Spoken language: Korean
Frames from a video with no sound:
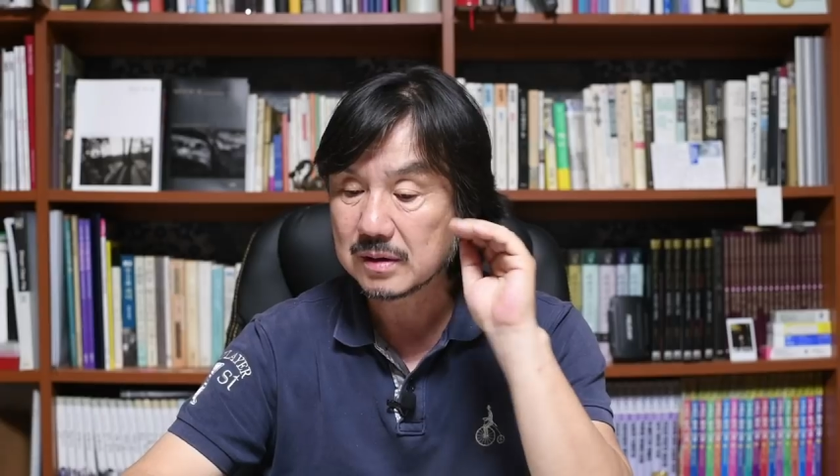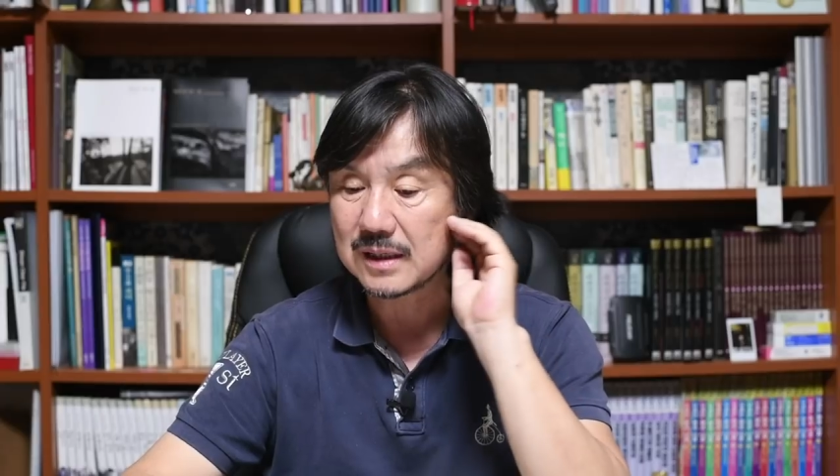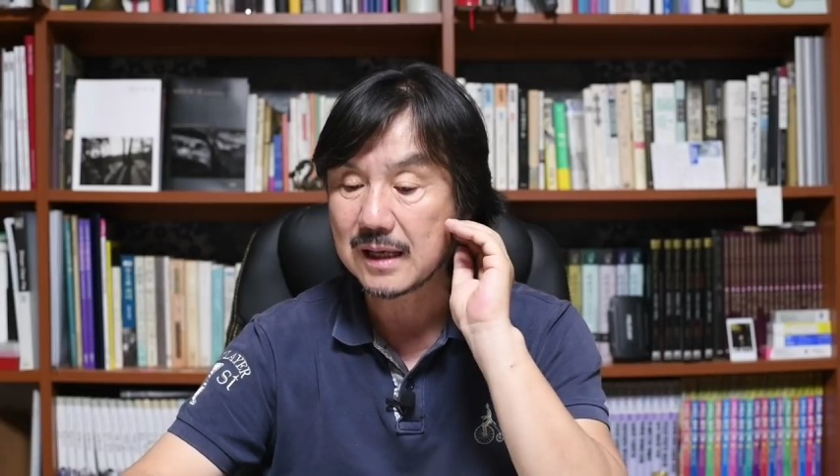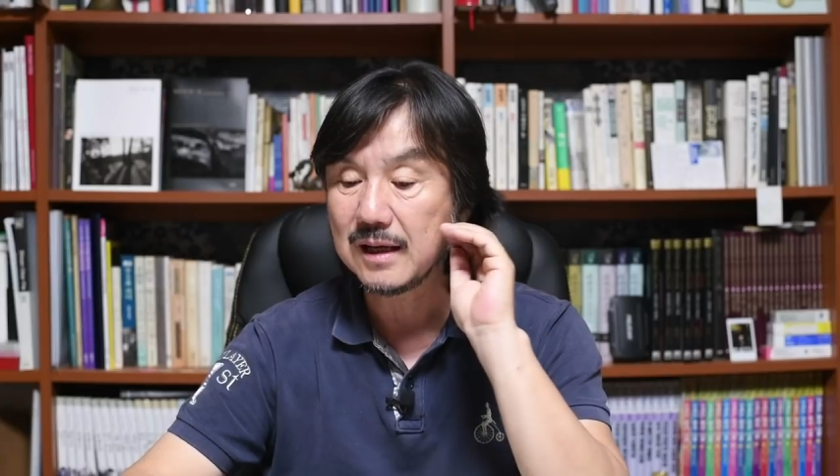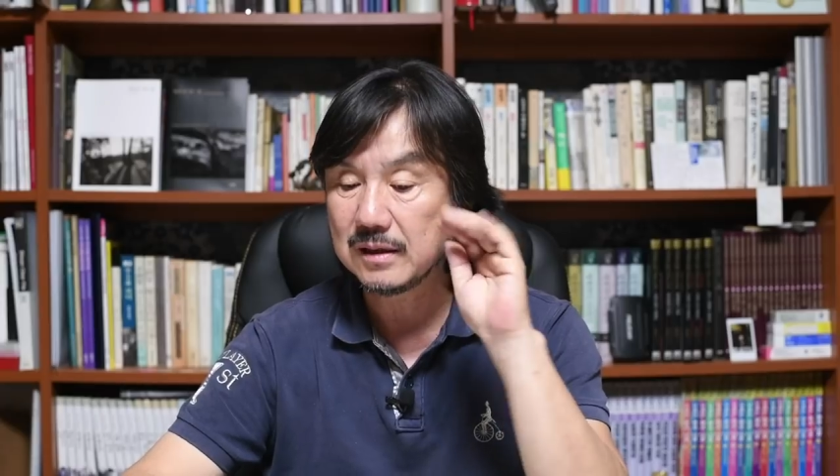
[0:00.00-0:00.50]

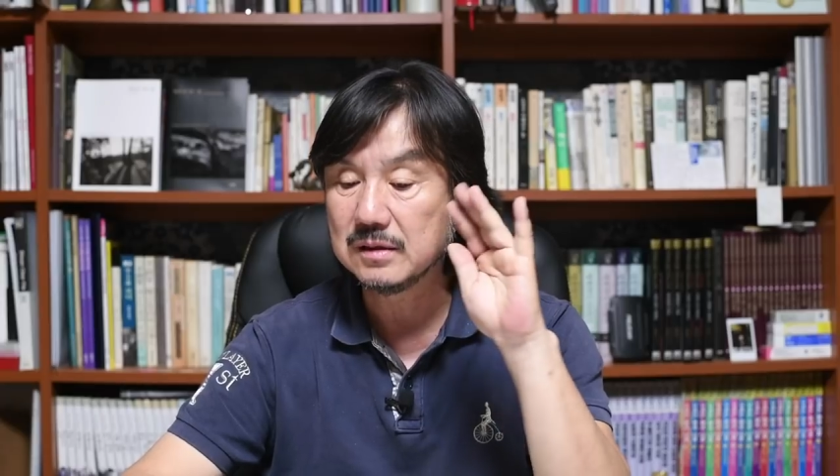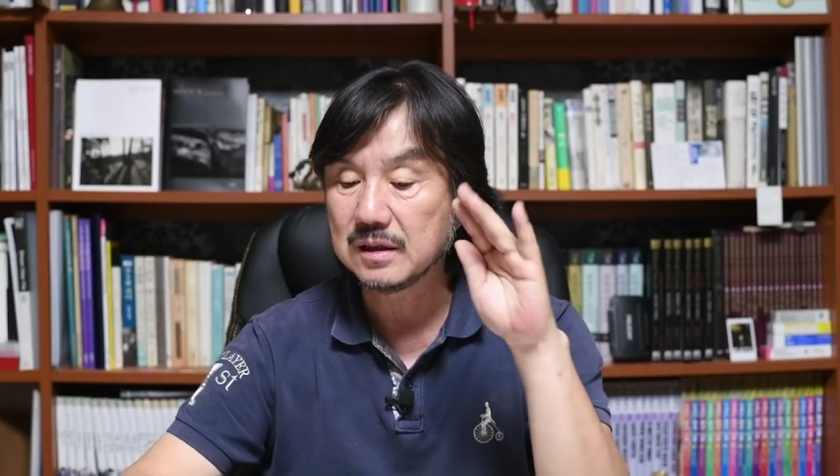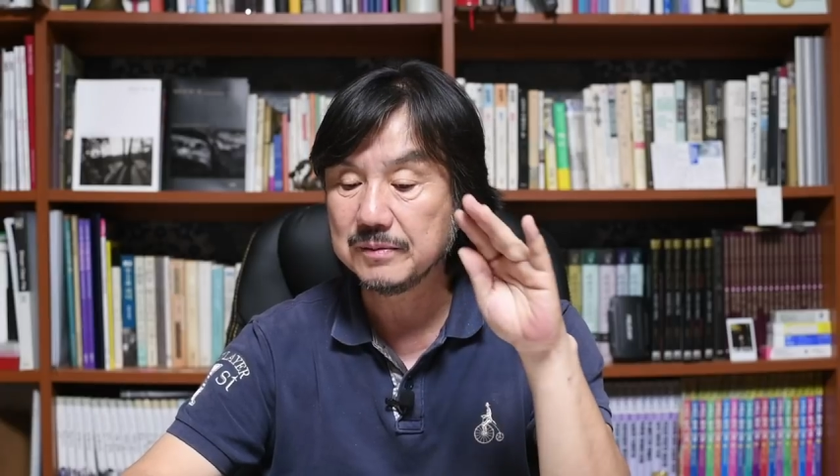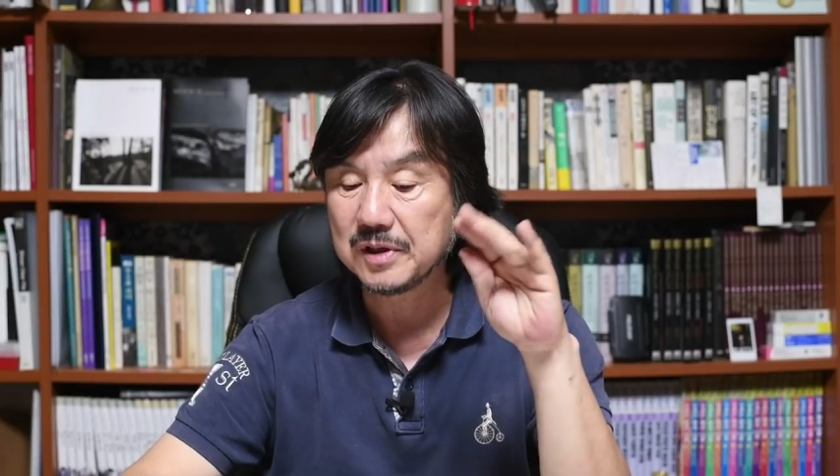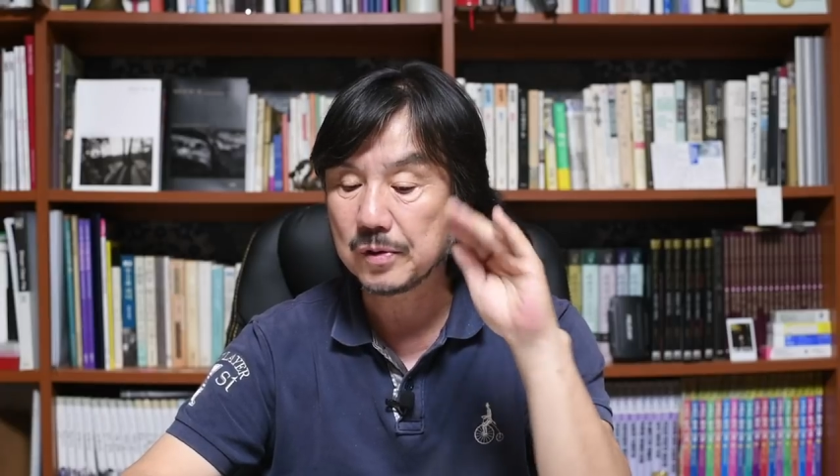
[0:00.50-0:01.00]
깔아놓은
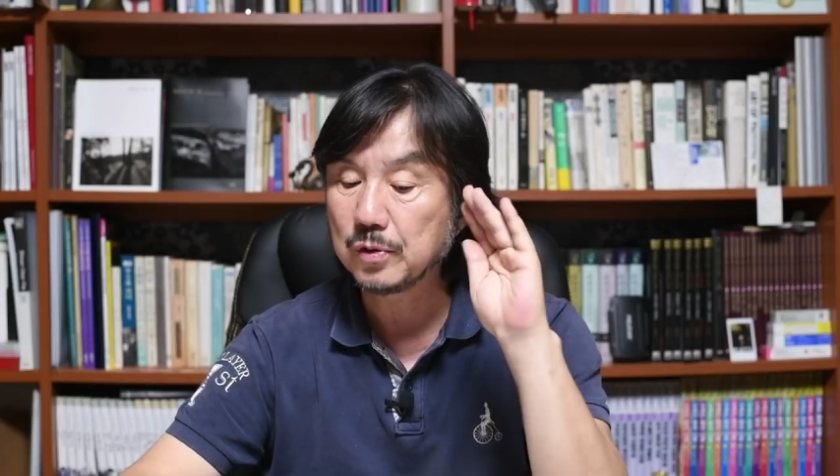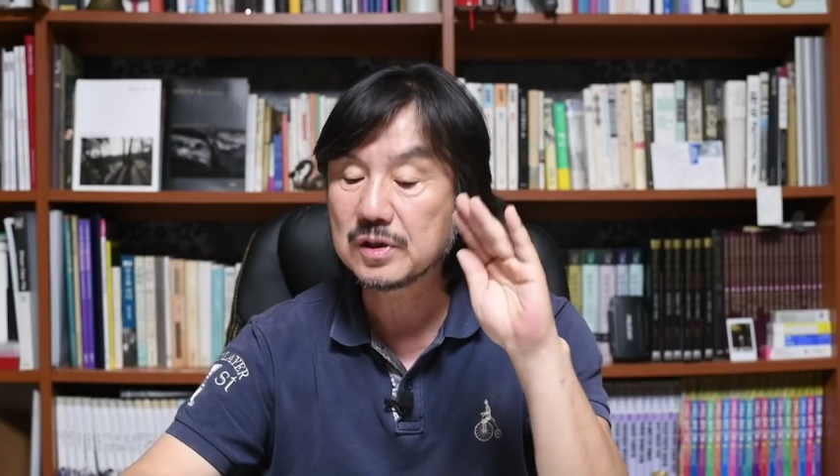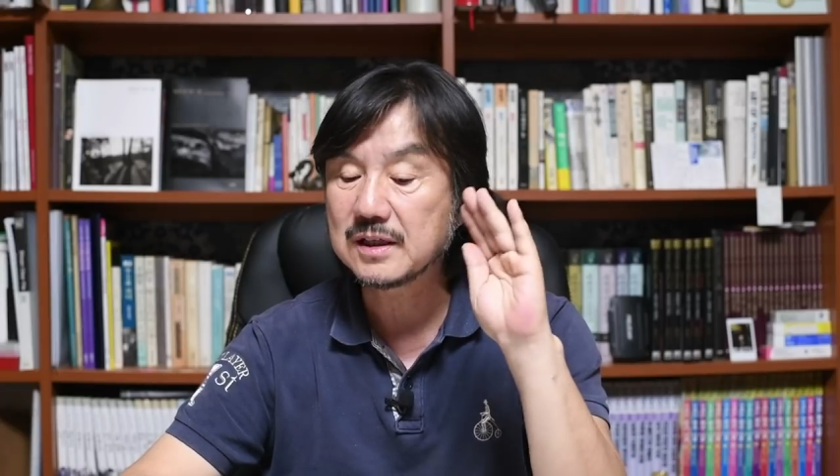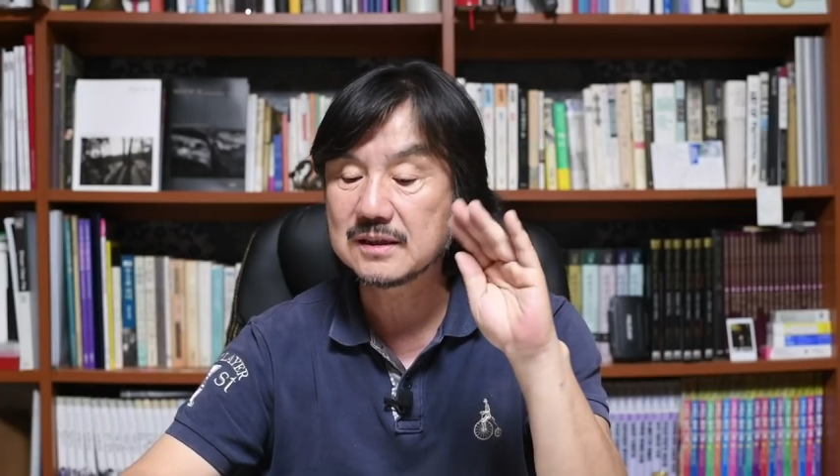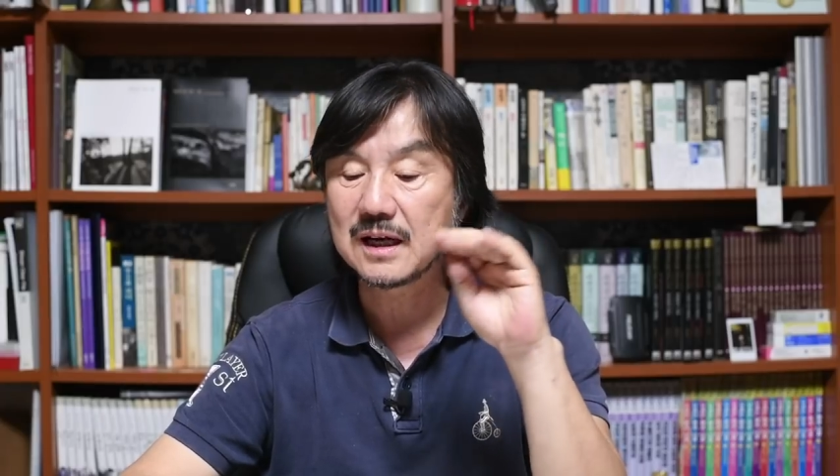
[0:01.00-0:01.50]
느낌이 들어요.
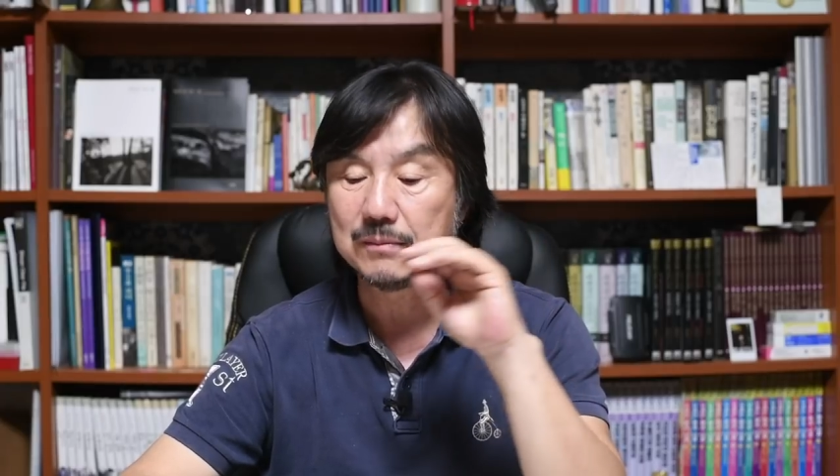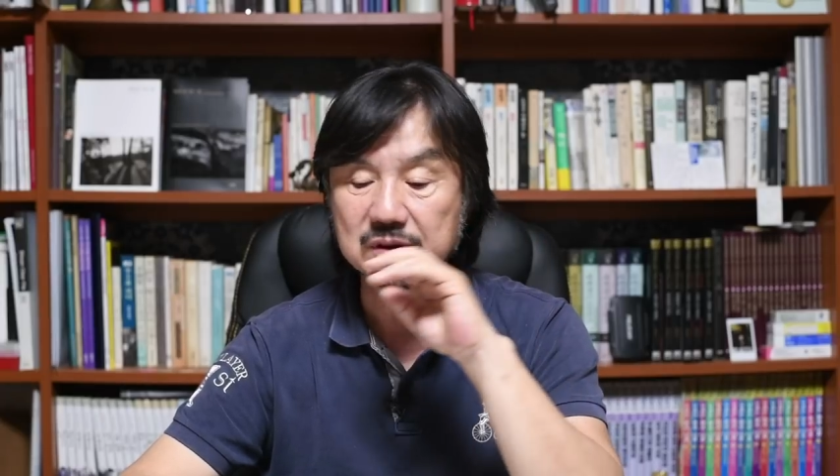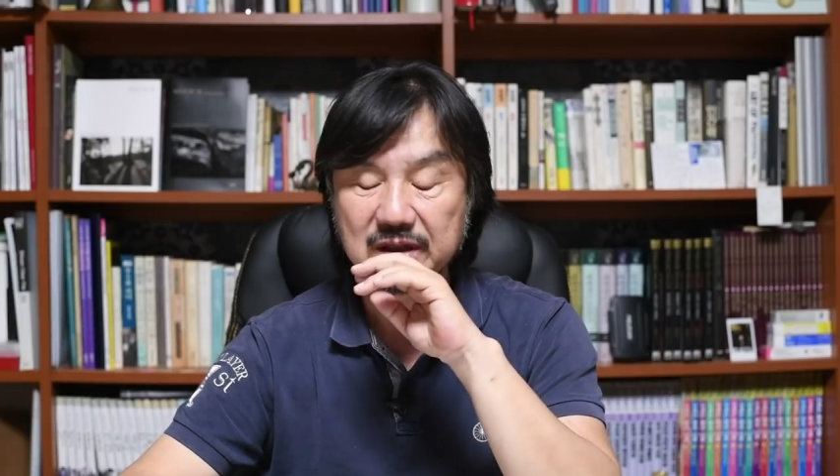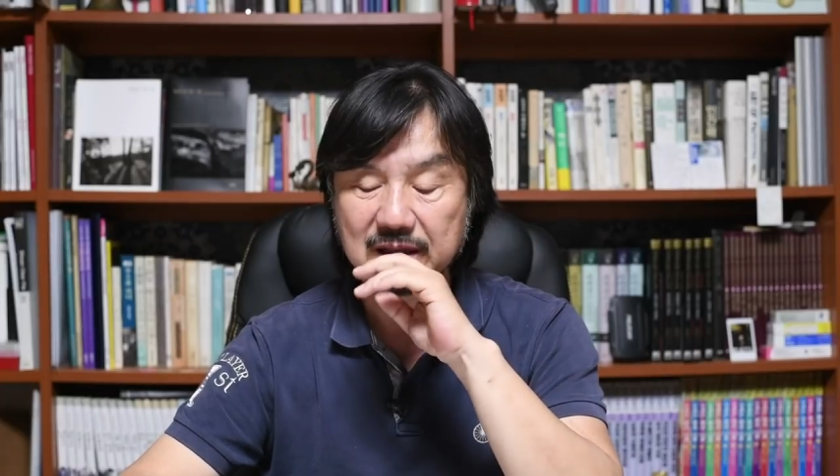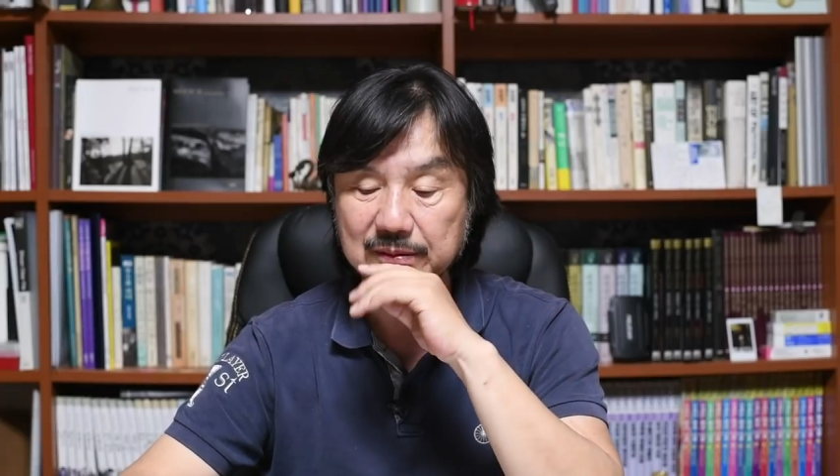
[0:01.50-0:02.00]
컨트라스트가 안
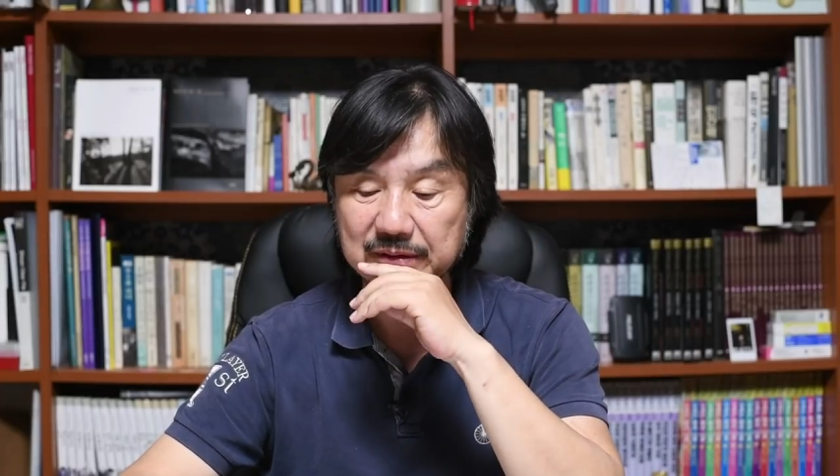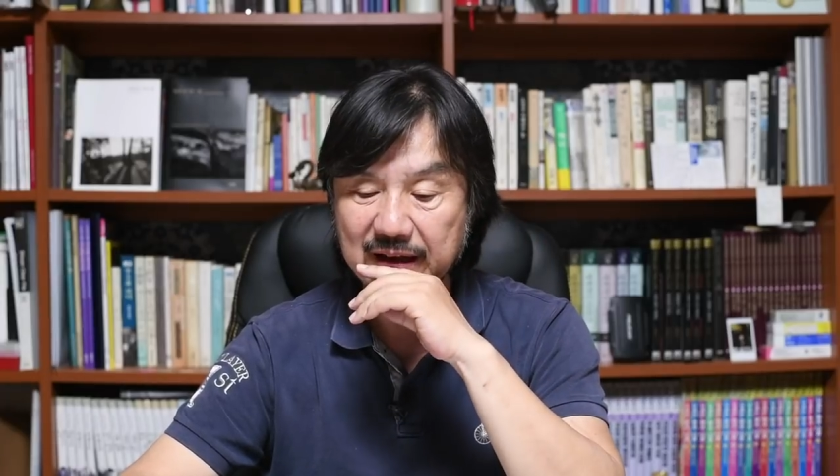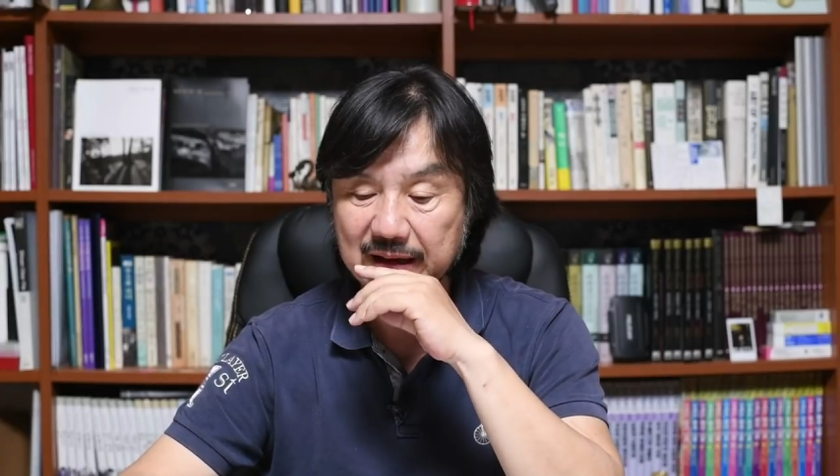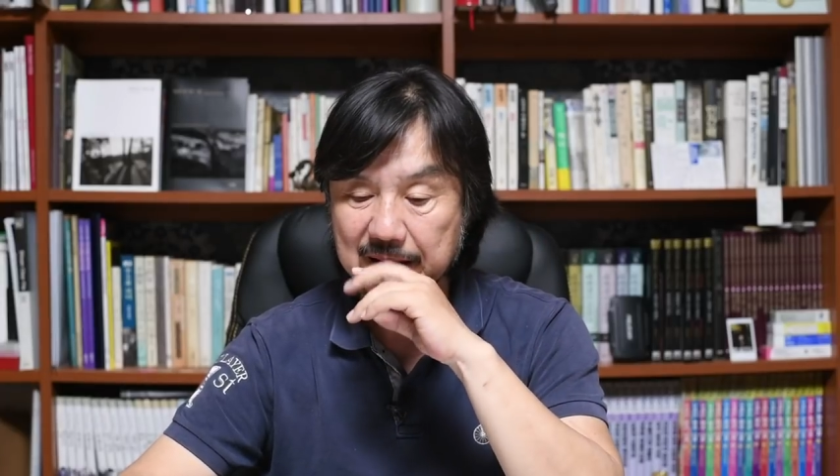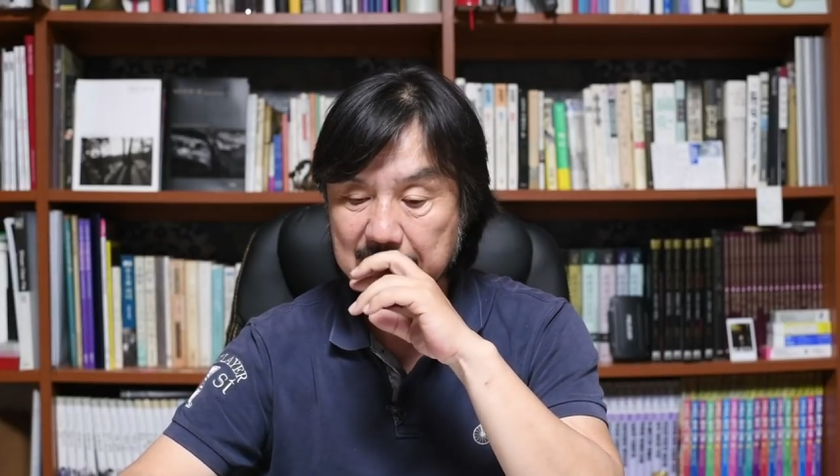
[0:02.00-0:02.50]
붙었기
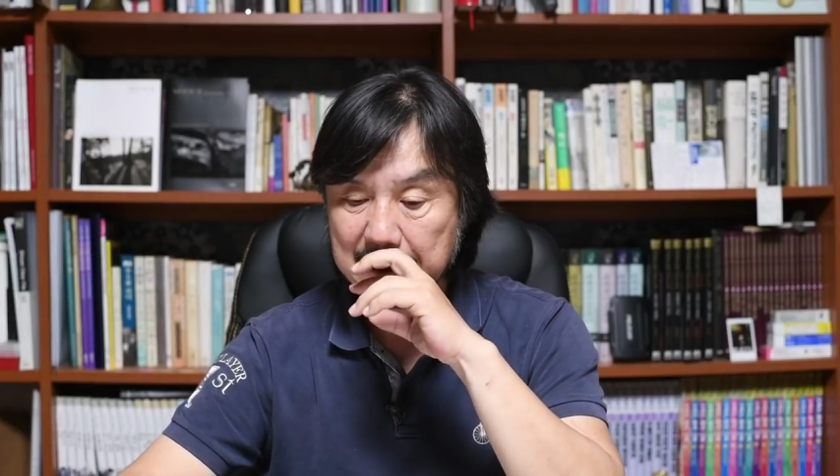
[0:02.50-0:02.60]
때문에.